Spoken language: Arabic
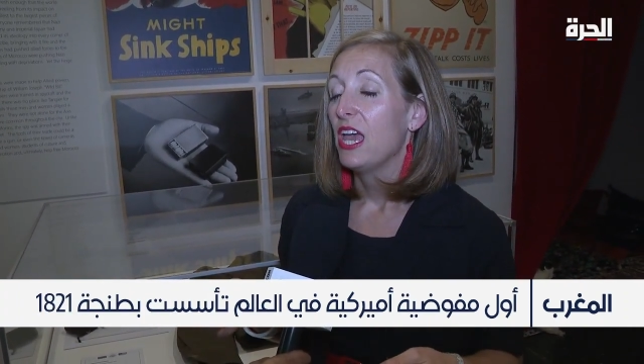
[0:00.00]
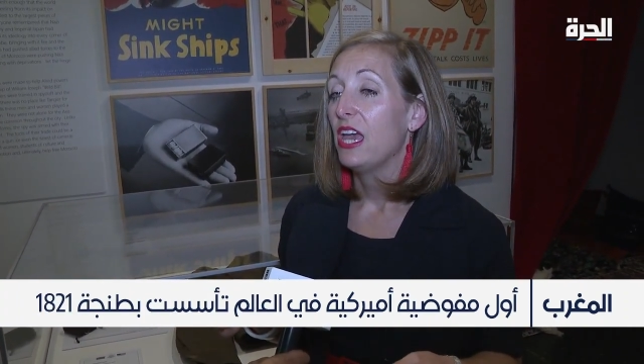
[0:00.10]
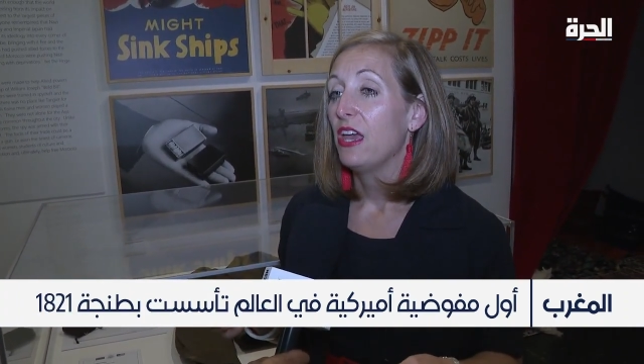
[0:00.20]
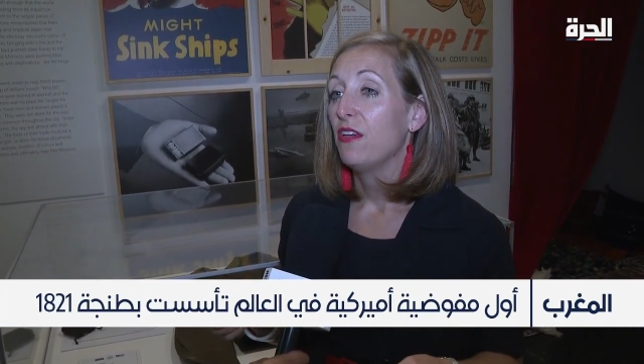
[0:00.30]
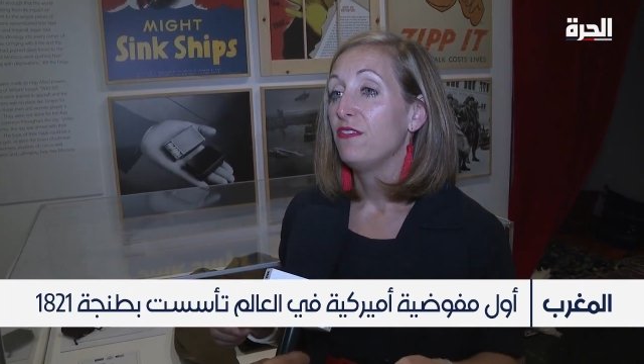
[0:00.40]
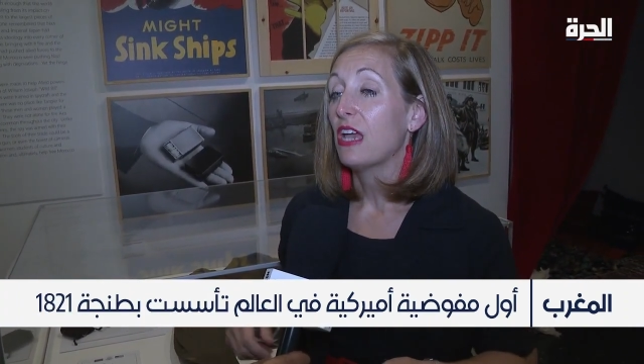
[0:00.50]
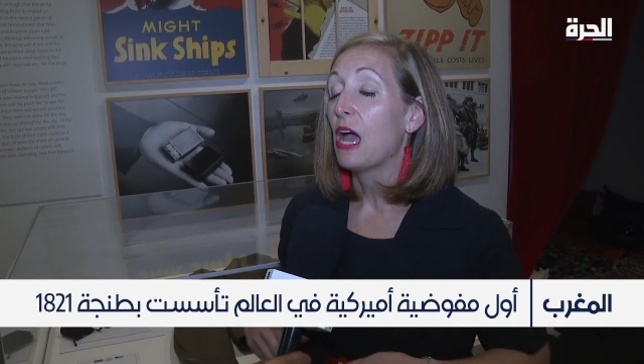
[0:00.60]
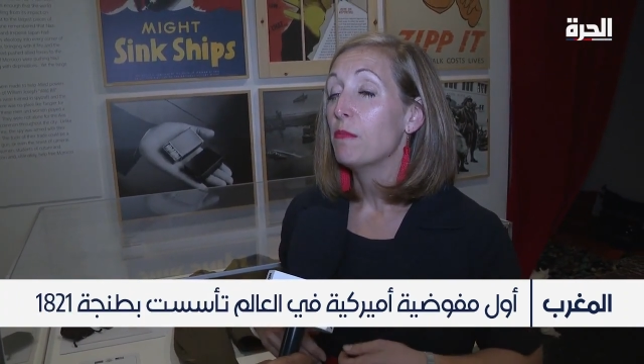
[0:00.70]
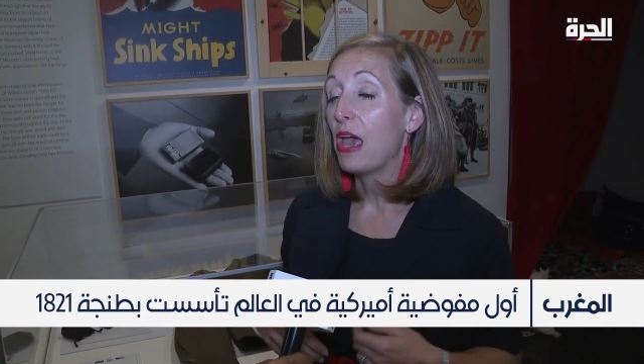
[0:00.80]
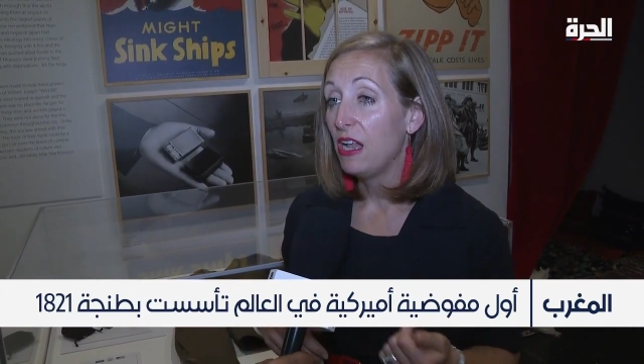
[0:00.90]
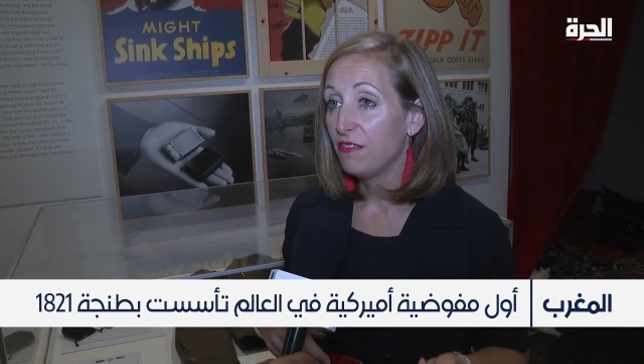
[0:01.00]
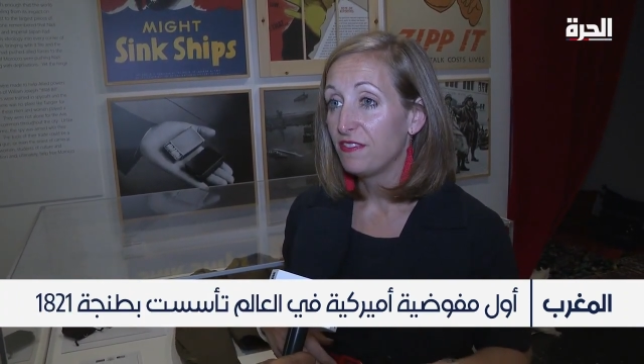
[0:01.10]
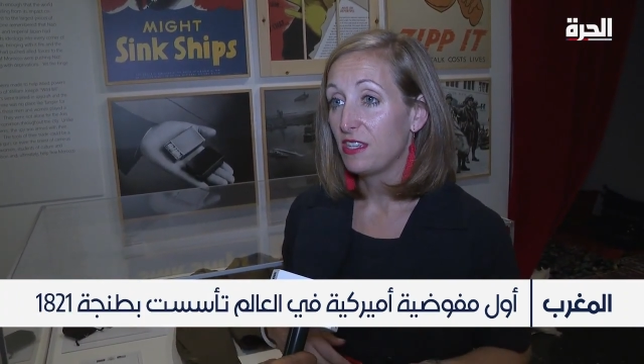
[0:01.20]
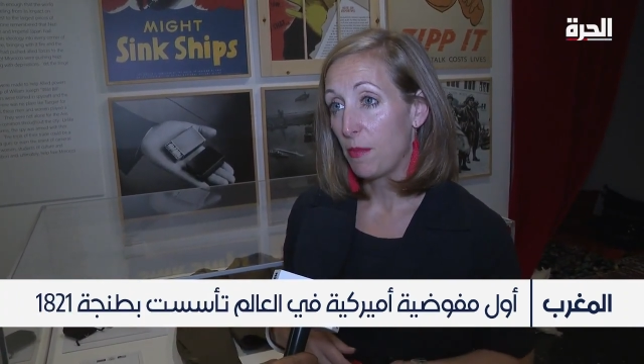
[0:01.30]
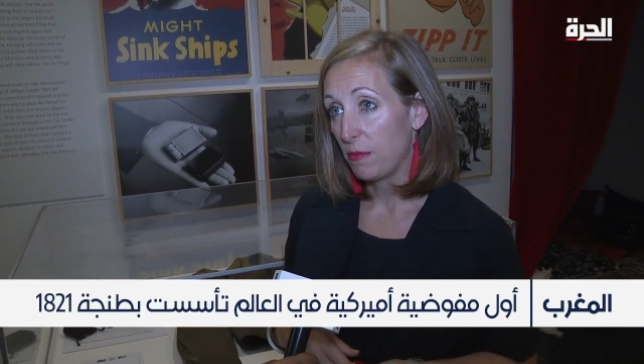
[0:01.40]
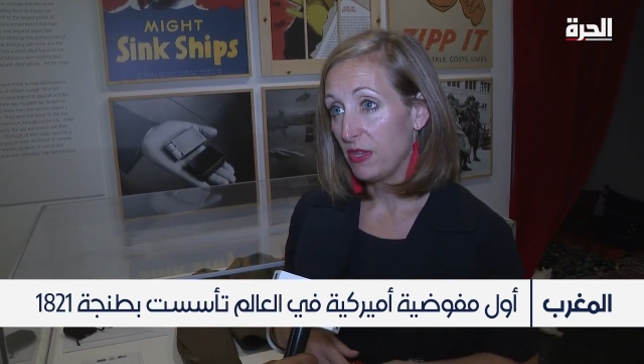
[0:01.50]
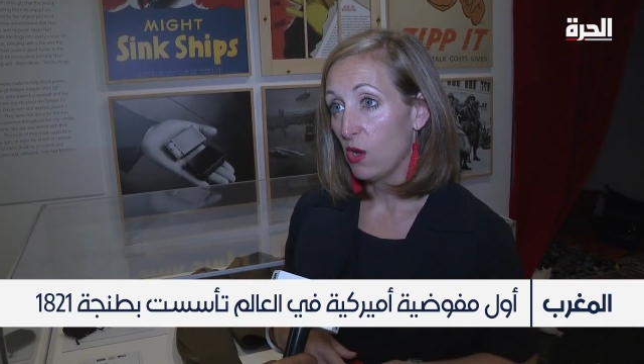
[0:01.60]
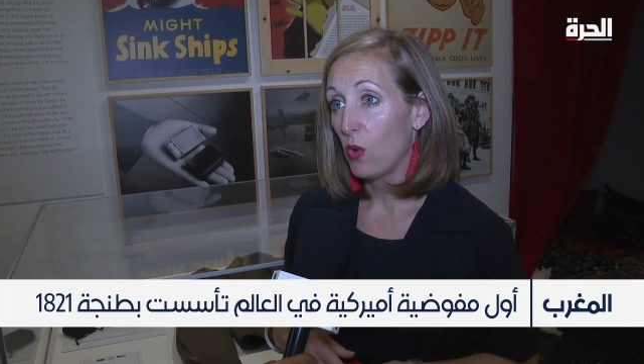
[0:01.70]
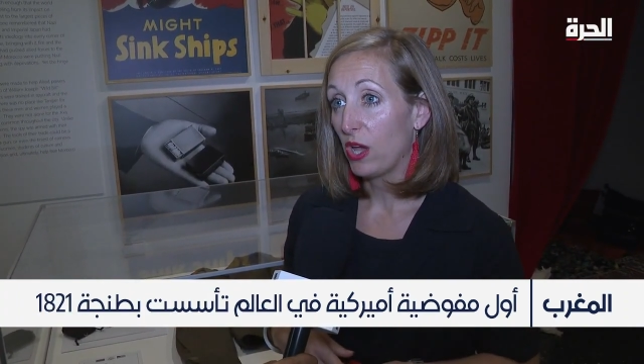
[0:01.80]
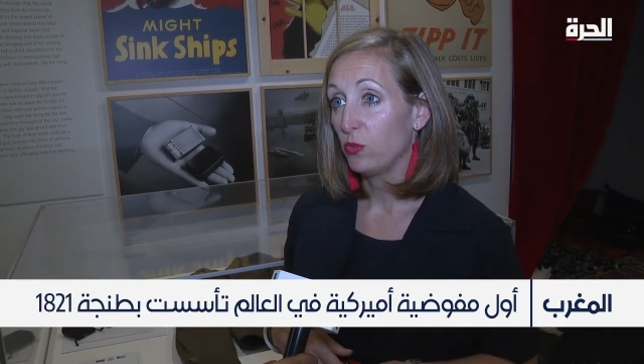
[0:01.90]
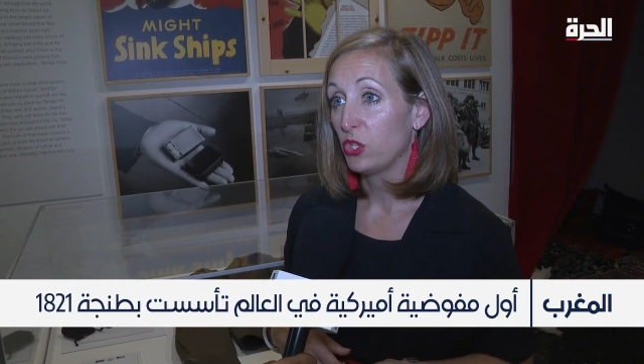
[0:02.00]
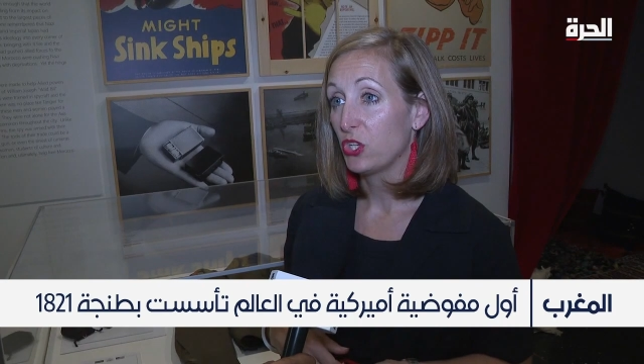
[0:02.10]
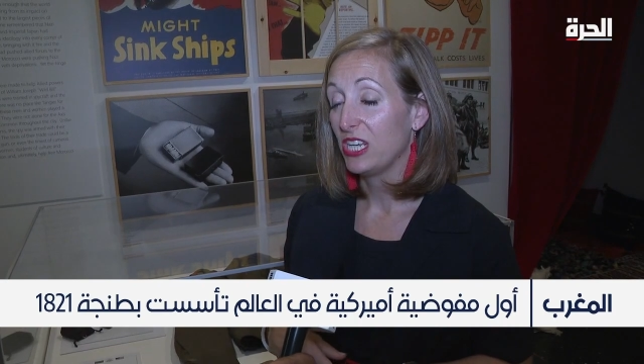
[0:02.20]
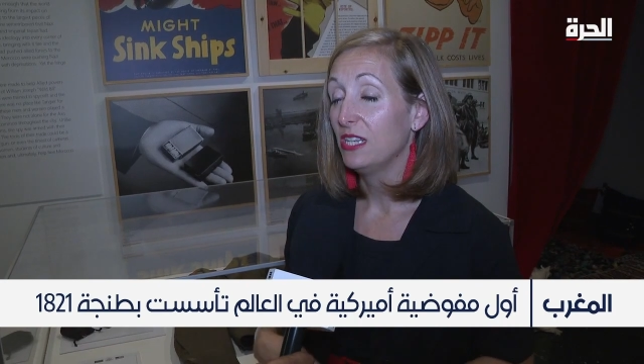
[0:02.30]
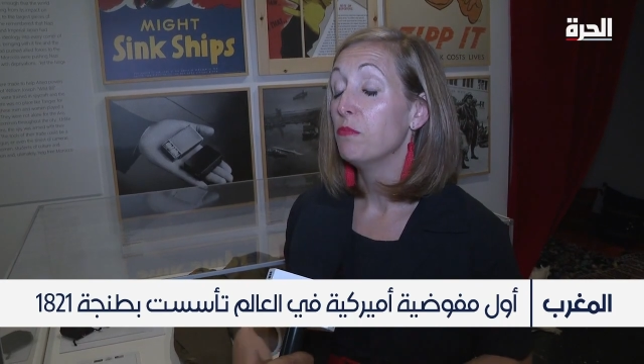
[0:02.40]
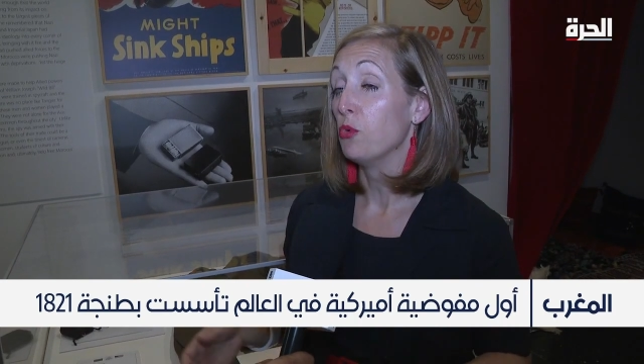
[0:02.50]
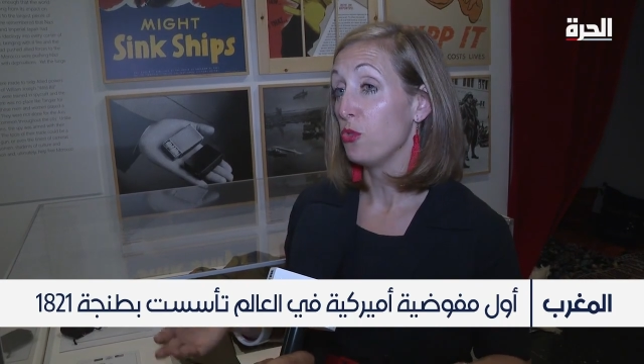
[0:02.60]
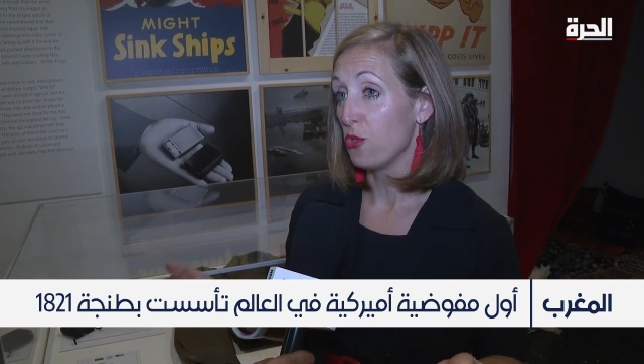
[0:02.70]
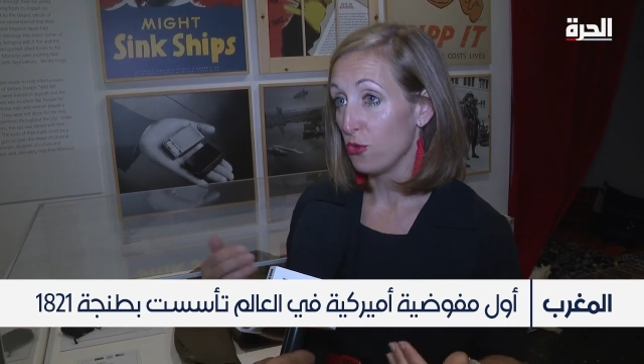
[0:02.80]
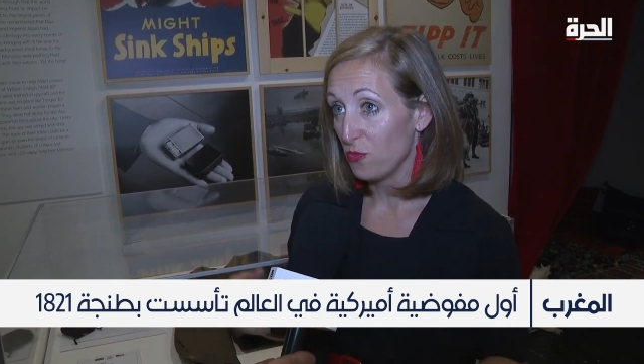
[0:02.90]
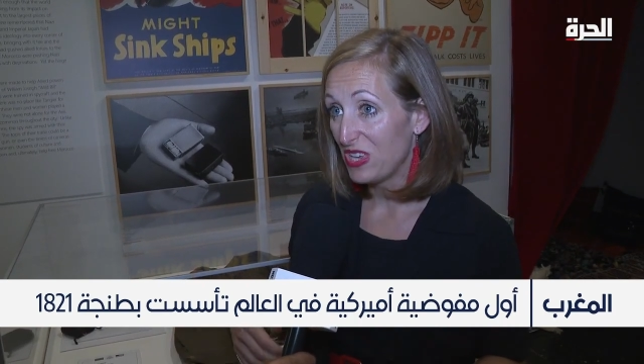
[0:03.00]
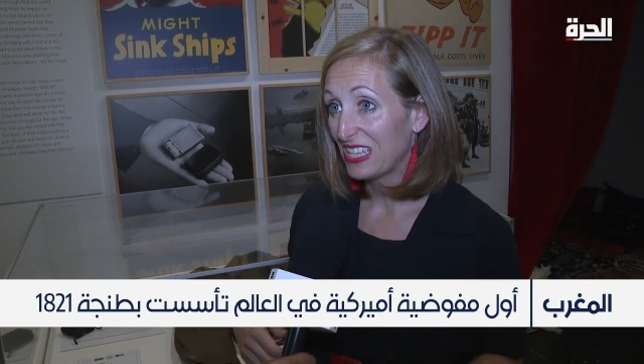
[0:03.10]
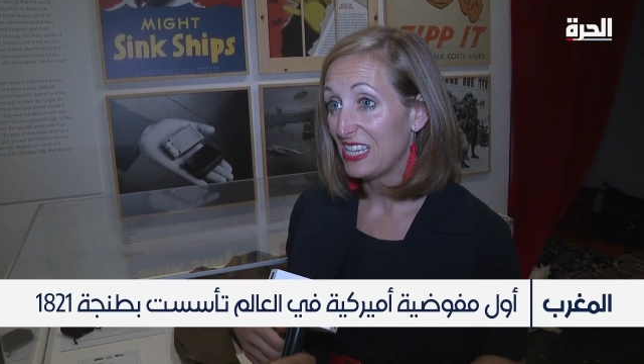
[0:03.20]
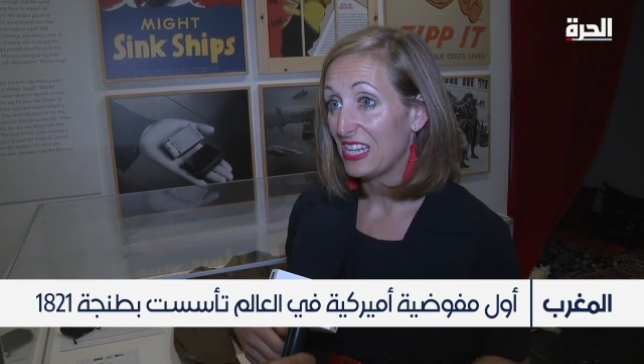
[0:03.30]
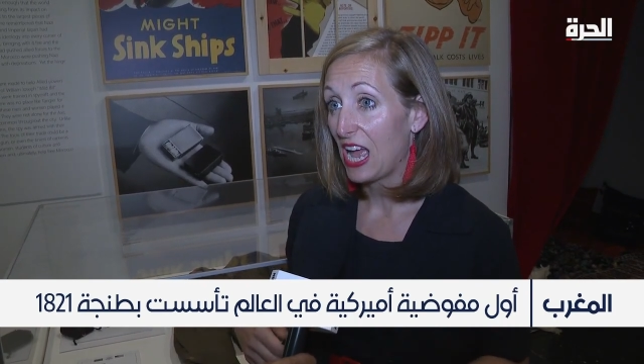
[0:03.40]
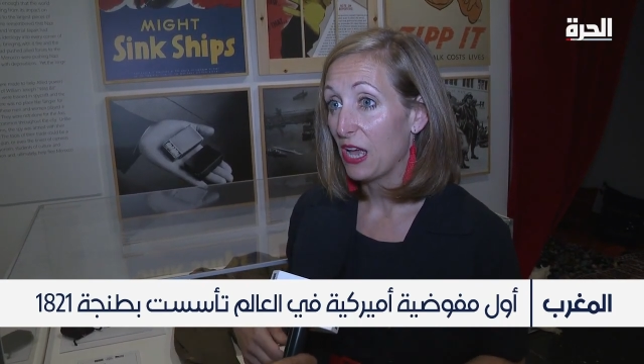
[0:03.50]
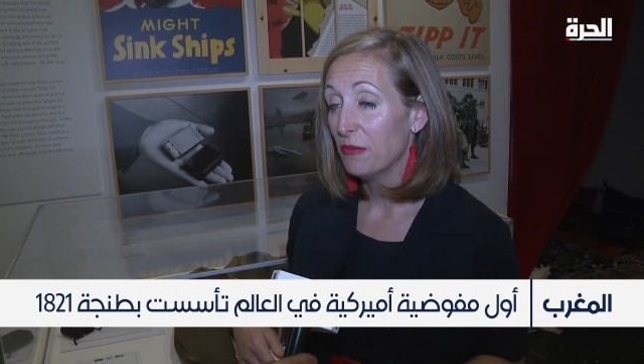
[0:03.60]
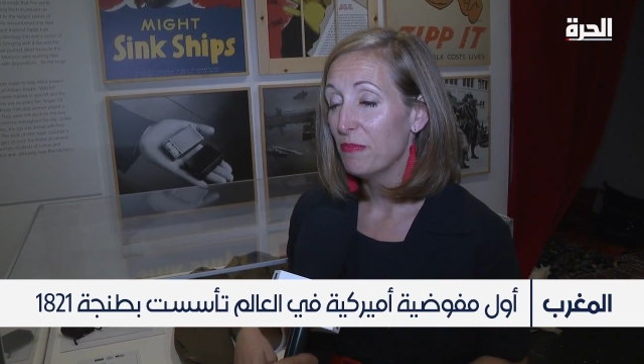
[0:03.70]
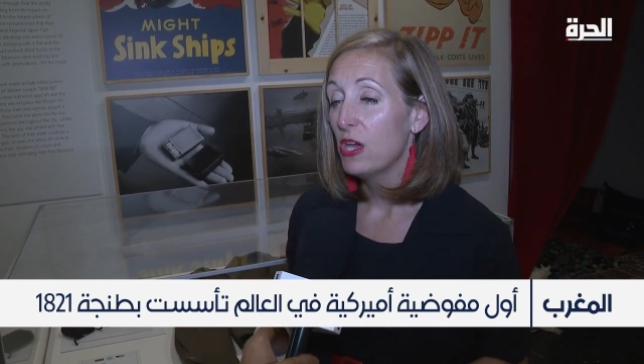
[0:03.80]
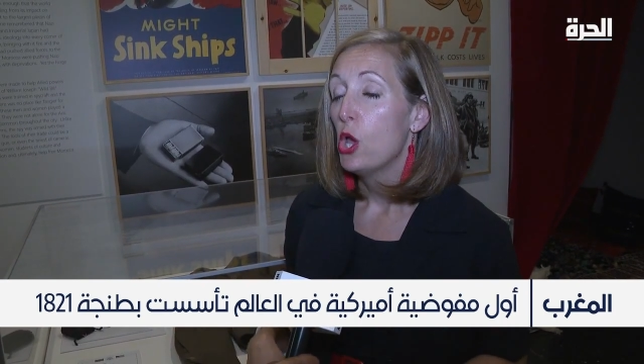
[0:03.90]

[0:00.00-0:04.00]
آه، في عام 1821 منذ 200 عام